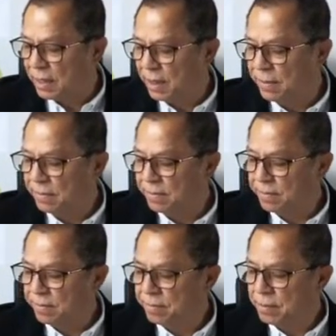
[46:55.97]
ก็ผู้หญิง
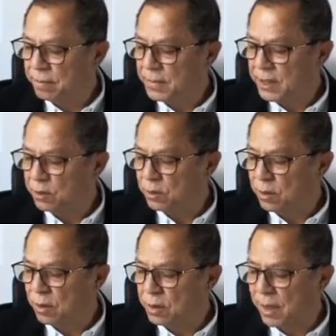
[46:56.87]

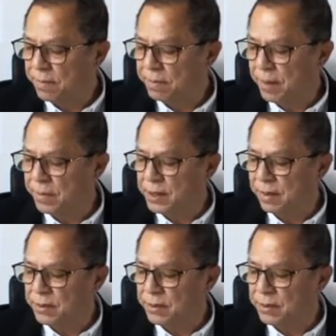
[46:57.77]
บ้านนี้เป็นบ้านพัก